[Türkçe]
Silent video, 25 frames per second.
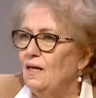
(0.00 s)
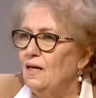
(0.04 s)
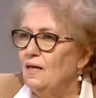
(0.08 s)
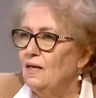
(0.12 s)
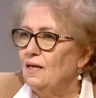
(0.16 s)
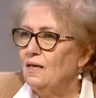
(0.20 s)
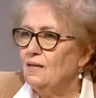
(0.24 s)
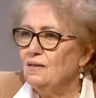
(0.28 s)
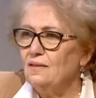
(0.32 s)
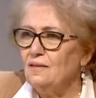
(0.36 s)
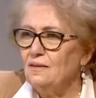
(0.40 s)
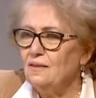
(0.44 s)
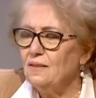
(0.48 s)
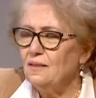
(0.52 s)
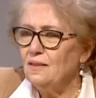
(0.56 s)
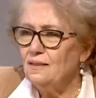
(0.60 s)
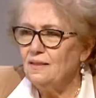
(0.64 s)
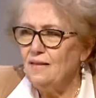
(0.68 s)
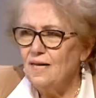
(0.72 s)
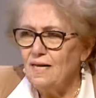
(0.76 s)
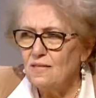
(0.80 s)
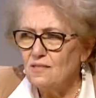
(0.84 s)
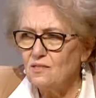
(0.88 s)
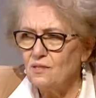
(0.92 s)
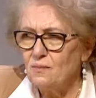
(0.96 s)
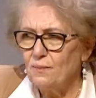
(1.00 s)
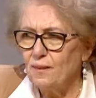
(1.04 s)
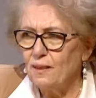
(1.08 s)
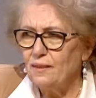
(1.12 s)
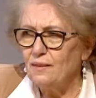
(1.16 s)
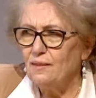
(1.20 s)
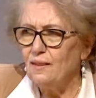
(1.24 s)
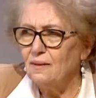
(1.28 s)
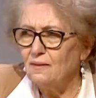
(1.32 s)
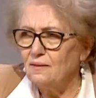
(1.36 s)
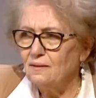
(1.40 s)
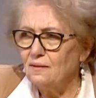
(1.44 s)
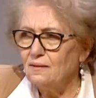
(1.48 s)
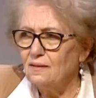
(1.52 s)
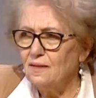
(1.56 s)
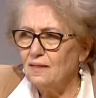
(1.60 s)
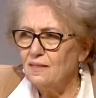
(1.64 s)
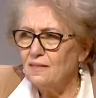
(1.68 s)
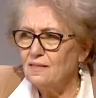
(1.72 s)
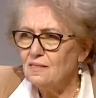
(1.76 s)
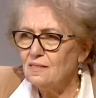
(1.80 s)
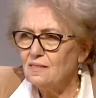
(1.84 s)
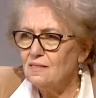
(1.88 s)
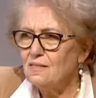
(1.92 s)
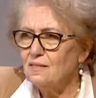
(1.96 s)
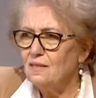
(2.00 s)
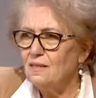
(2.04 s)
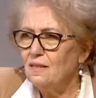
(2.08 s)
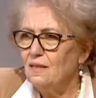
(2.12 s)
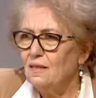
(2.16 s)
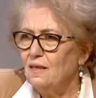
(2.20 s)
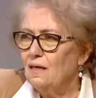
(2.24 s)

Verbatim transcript: Kadınların her zaman yanındayız.